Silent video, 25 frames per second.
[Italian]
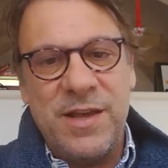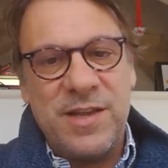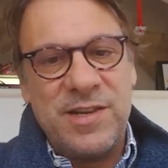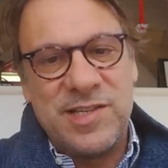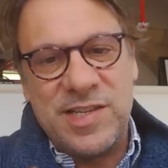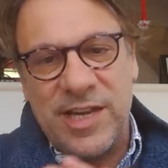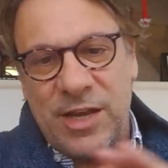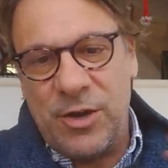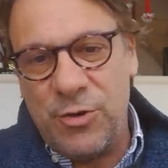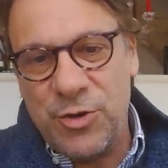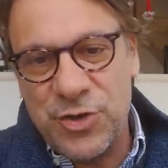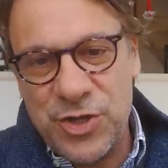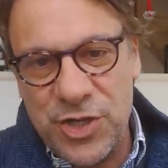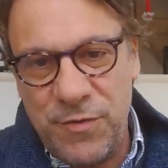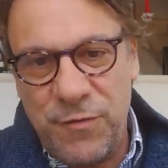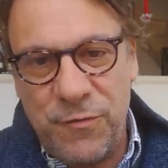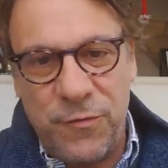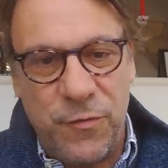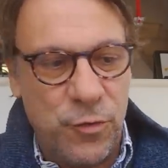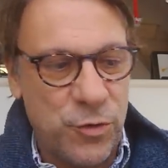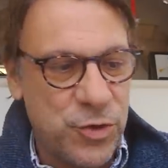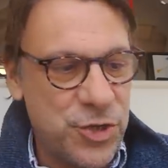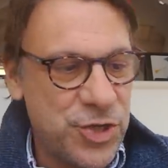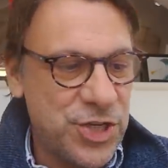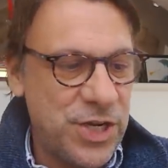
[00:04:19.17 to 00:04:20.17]
Se così
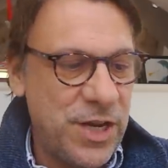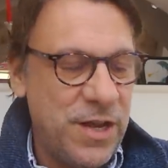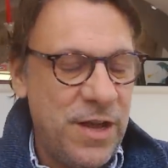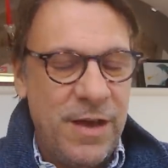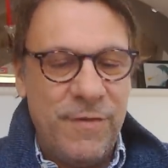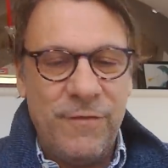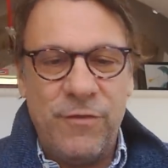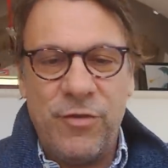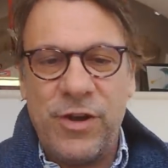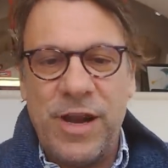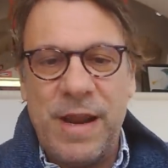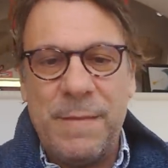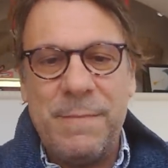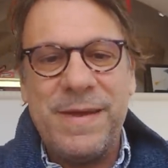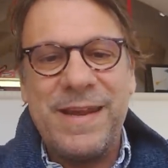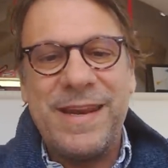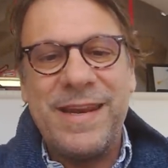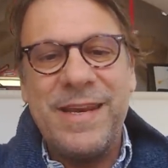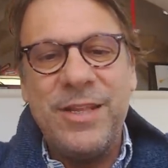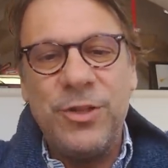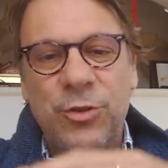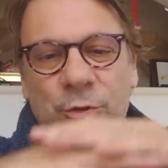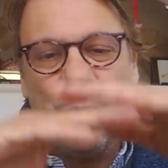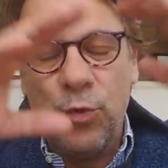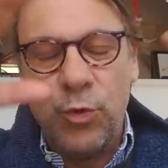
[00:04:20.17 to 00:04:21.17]
fosse, vorrebbe
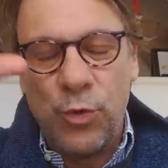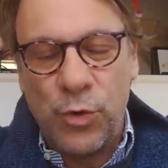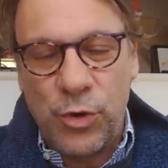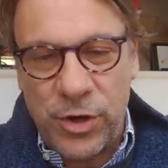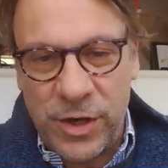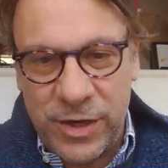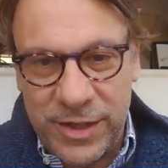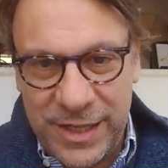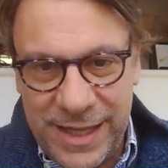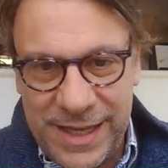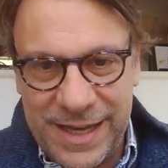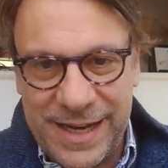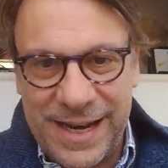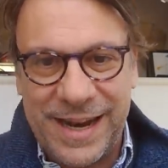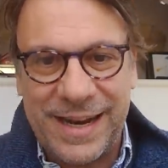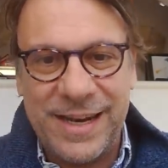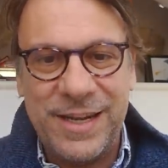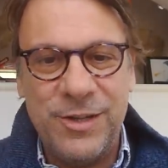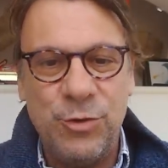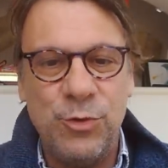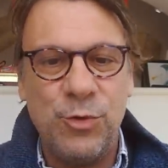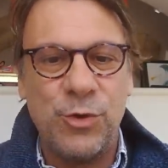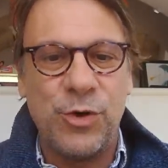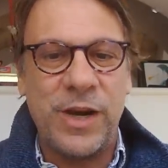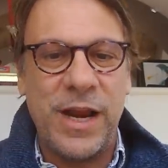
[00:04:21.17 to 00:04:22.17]
ridur, dire
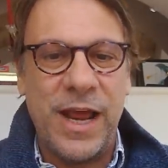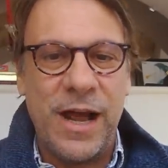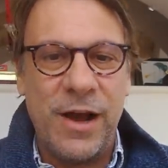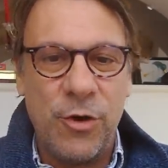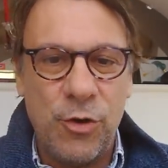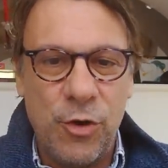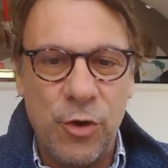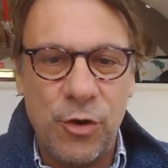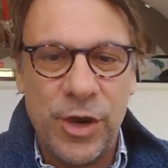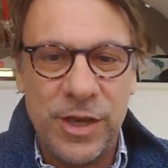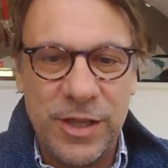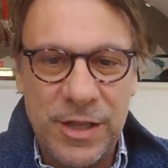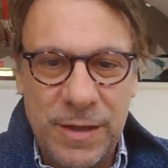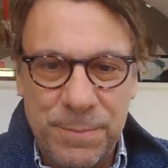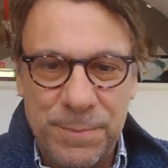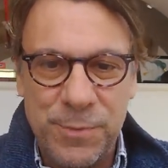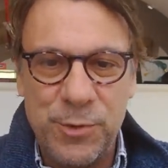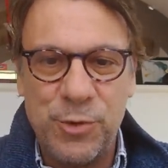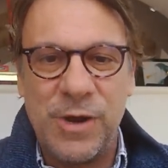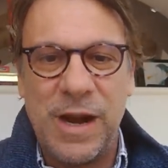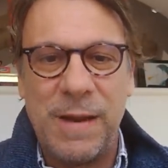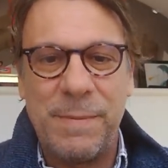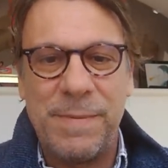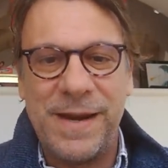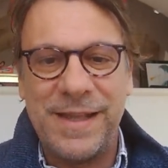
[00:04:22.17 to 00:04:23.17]
ridurre ancora di
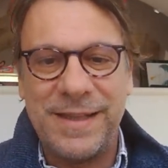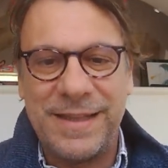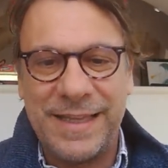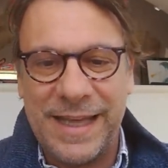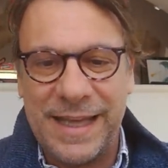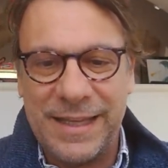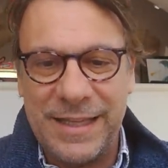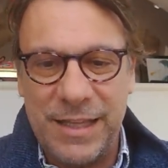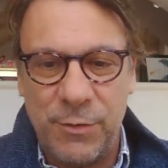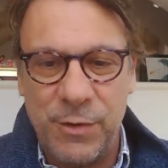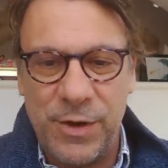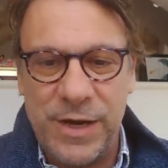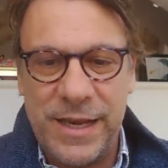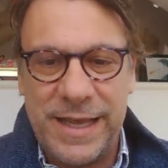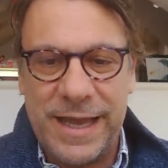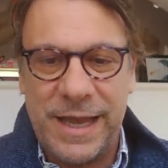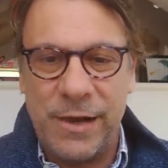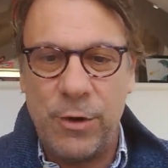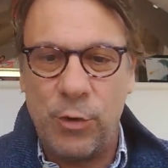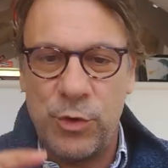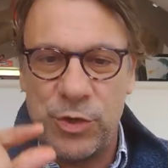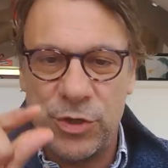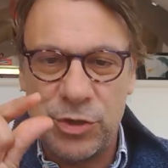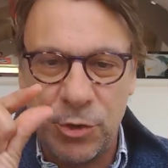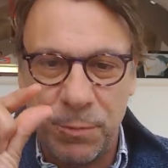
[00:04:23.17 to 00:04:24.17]
più la platea di quelli che
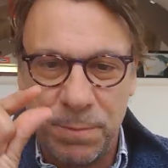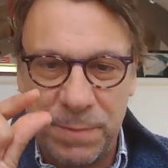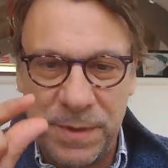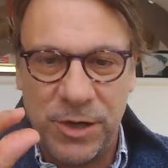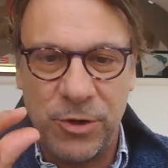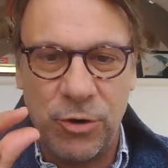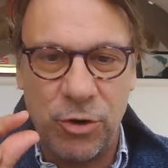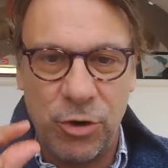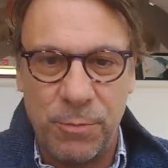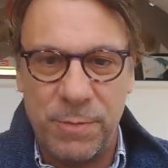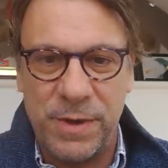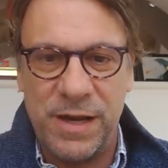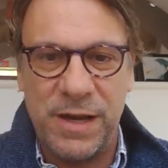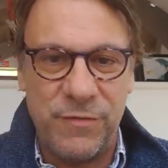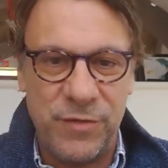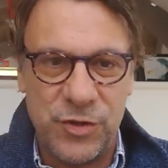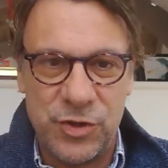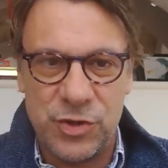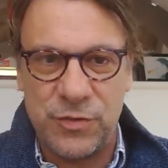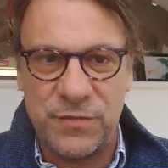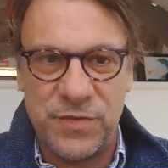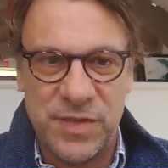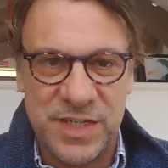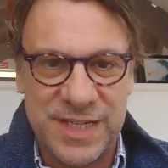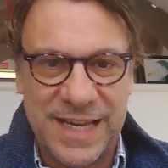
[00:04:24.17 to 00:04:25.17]
hanno questo piccolo
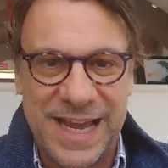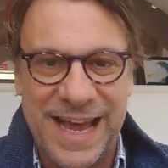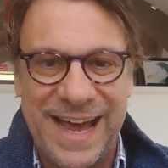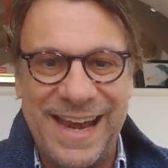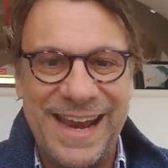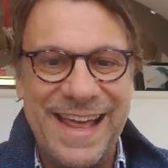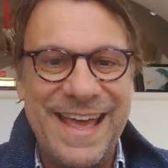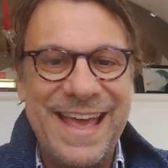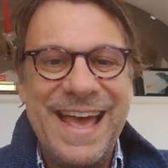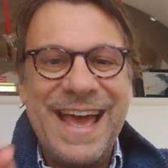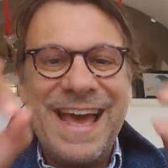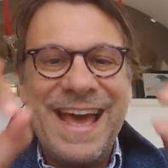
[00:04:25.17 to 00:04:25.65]
beneficio fiscale.